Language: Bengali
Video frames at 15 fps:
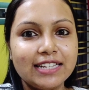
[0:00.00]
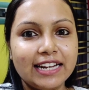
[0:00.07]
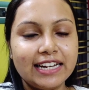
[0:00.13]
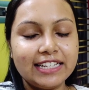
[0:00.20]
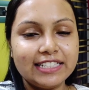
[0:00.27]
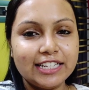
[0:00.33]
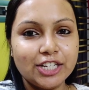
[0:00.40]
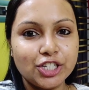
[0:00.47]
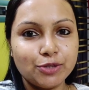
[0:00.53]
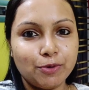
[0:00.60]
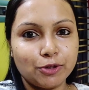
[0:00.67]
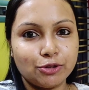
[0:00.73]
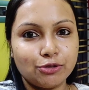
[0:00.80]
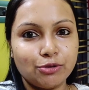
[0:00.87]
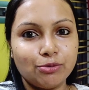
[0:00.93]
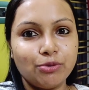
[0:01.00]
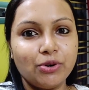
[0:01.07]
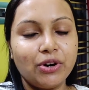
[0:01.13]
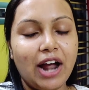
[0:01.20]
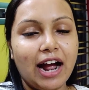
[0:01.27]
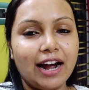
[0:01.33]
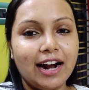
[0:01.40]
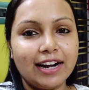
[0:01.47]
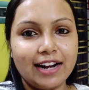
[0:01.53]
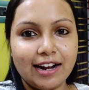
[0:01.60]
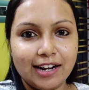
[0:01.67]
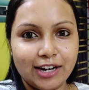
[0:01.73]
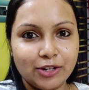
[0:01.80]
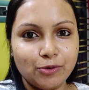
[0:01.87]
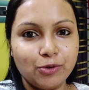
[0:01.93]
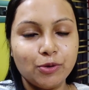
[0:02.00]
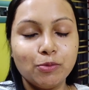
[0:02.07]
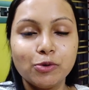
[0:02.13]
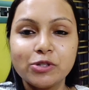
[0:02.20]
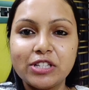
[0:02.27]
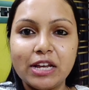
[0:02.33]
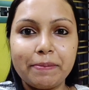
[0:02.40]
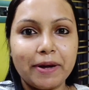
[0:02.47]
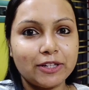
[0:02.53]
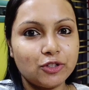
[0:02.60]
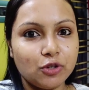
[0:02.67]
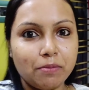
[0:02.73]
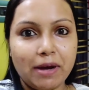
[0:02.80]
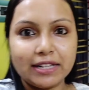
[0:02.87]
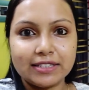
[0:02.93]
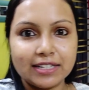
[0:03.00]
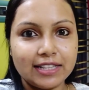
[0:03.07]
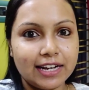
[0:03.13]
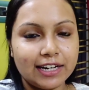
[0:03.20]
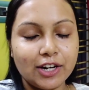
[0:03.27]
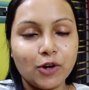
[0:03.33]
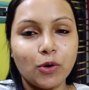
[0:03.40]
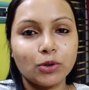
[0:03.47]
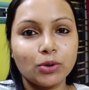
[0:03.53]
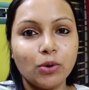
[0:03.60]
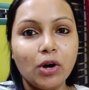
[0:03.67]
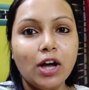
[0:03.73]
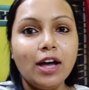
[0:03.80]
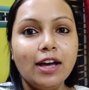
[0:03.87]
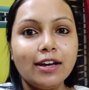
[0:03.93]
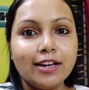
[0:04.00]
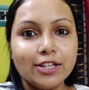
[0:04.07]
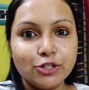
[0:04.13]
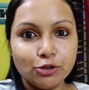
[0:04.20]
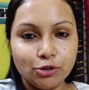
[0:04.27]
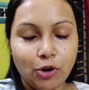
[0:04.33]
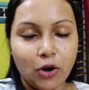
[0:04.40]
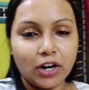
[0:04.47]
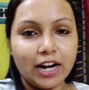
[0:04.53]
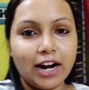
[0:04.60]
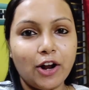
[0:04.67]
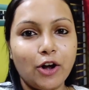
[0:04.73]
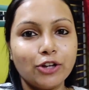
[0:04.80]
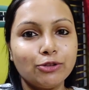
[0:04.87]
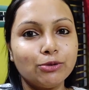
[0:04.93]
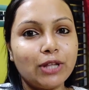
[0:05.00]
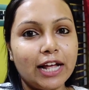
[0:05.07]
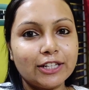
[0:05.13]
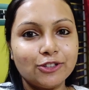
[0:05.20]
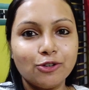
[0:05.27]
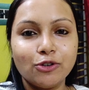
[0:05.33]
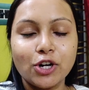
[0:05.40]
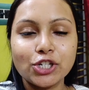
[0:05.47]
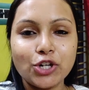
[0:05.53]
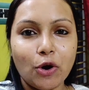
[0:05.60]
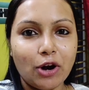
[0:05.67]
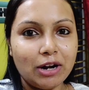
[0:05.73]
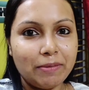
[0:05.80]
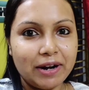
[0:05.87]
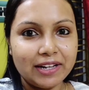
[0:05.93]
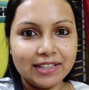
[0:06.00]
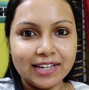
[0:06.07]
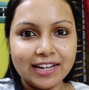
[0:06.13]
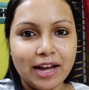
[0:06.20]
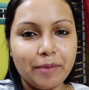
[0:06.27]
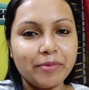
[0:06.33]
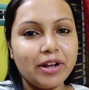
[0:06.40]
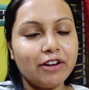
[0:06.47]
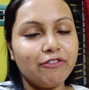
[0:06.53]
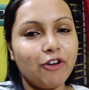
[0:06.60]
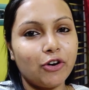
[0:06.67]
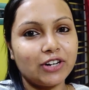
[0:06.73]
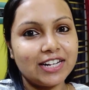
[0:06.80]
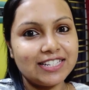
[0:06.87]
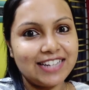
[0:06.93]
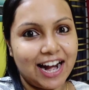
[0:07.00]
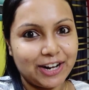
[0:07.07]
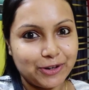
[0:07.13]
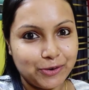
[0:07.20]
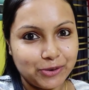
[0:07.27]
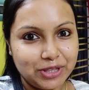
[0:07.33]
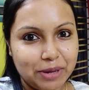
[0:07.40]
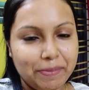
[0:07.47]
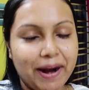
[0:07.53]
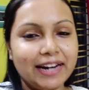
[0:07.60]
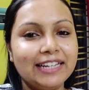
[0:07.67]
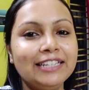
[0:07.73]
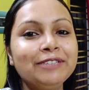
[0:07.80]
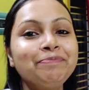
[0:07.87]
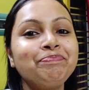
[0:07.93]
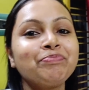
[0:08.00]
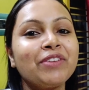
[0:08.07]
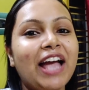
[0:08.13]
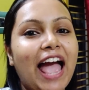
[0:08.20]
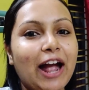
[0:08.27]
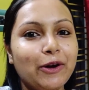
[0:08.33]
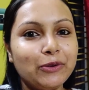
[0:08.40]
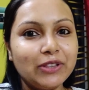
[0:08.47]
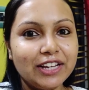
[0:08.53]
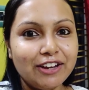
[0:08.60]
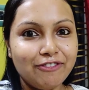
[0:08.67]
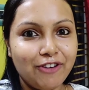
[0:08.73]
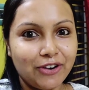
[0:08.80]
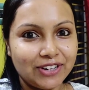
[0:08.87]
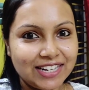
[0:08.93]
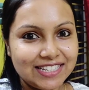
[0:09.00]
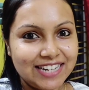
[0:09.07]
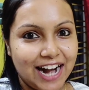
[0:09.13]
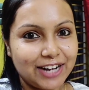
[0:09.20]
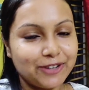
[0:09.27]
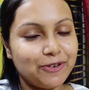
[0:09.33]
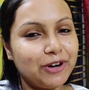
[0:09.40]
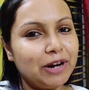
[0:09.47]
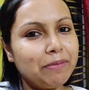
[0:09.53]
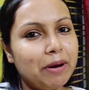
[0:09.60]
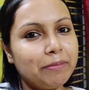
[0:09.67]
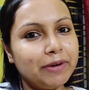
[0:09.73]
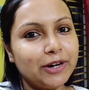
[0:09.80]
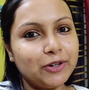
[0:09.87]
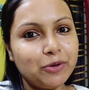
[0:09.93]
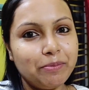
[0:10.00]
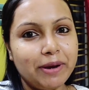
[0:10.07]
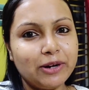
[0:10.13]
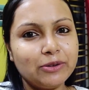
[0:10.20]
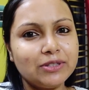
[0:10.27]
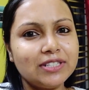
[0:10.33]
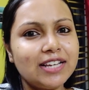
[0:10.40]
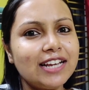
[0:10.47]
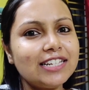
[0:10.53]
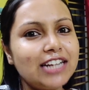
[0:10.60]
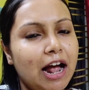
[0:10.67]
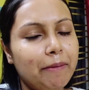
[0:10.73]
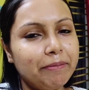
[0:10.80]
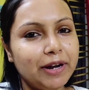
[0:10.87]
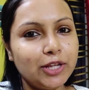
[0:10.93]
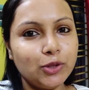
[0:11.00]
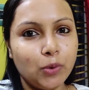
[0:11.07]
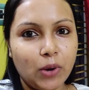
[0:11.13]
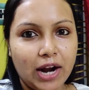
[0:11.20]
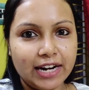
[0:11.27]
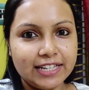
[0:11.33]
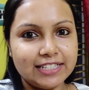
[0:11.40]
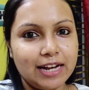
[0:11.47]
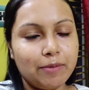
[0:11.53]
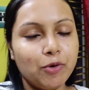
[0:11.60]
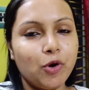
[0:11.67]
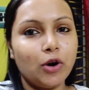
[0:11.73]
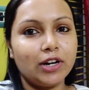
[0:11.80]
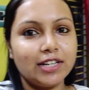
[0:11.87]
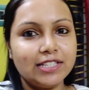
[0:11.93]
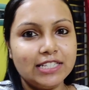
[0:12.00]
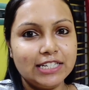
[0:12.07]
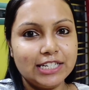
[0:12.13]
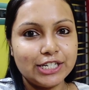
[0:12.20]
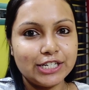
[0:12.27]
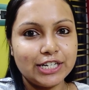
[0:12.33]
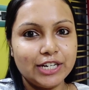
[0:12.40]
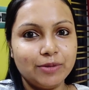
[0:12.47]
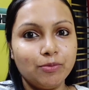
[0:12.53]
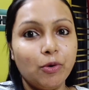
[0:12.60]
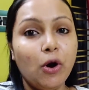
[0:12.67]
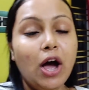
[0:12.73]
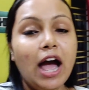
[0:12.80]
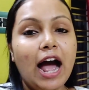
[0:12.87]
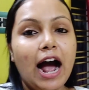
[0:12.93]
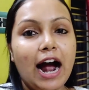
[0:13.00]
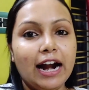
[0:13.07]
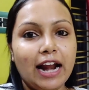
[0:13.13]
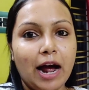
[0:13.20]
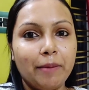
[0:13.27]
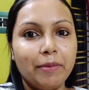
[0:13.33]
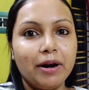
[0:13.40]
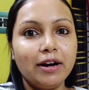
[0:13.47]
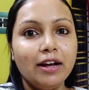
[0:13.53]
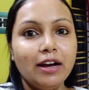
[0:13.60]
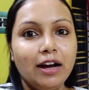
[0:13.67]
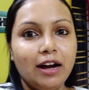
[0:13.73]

জেনির জিনিসপত্রগুলো রাখা টাকারগুলো বুঝতেই পারছো বাচ্চা থাকলে কত কিছু দরকার দরকার তো তার জন্য সকালবেলা থেকে আমি আর ব্লগটা স্টার্ট করতে পারিনি এখন থেকে ব্লগটা স্টার্ট করলাম আমরা একটু বেরোচ্ছি এই সামনেই দোকানে যাব কটা জিনিস কিনবো আর আমার